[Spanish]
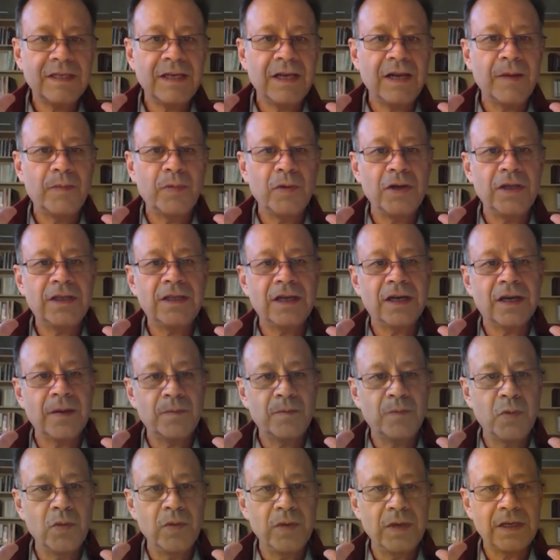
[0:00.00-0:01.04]
de la política
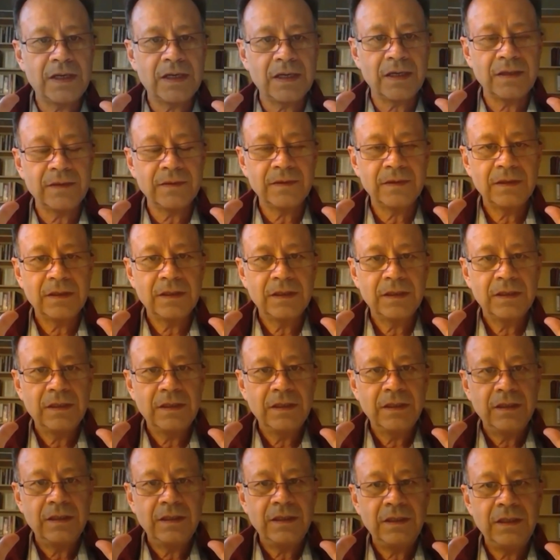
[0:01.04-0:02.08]
pública
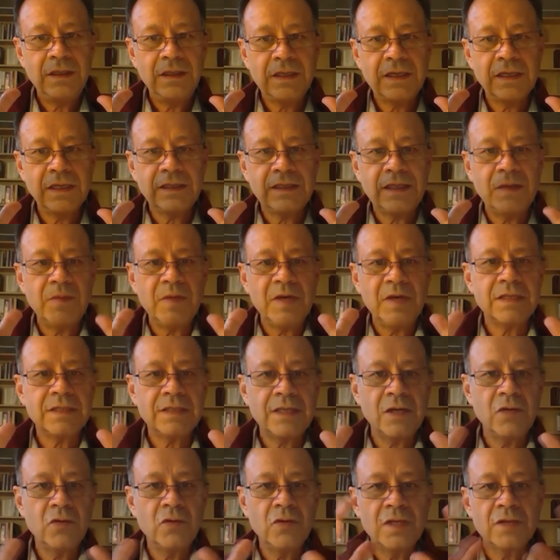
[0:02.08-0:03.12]
y que el tema de
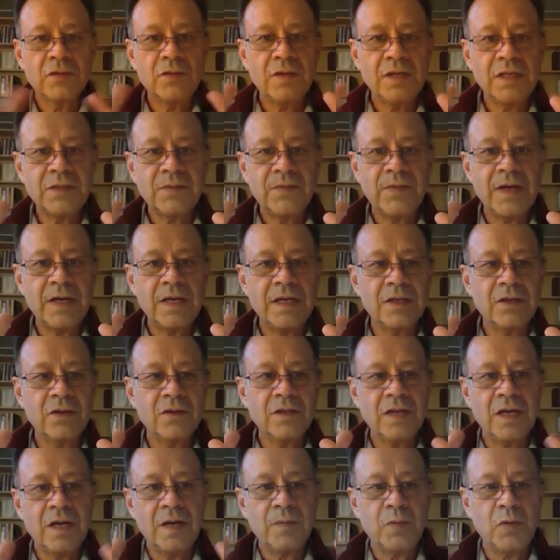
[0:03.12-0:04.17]
salud es una esfera en
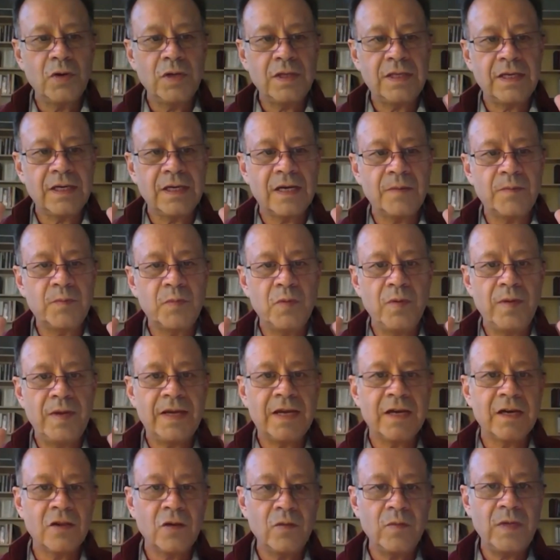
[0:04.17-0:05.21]
donde la política
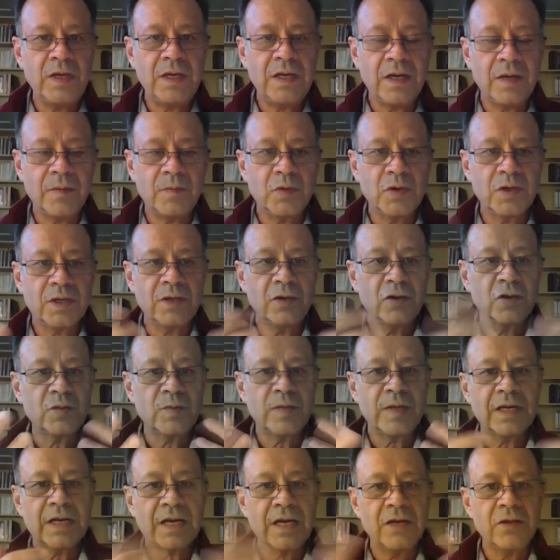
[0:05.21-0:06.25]
pública domina porque los
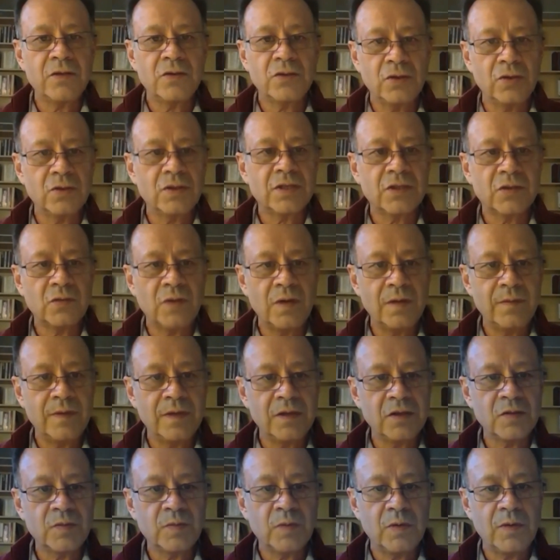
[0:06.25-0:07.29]
mercados no resuelven
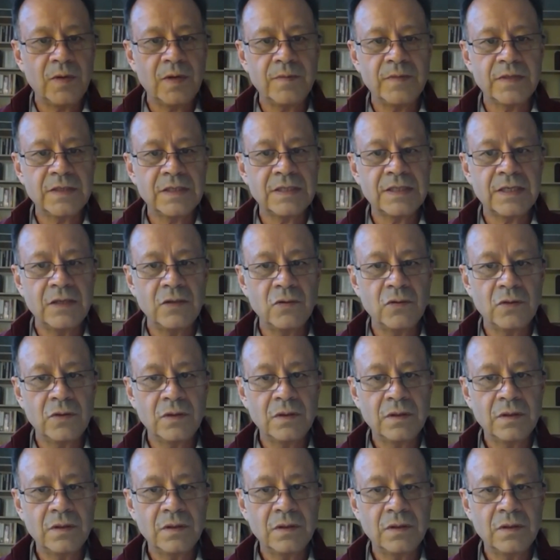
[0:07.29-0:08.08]
los problemas de salud.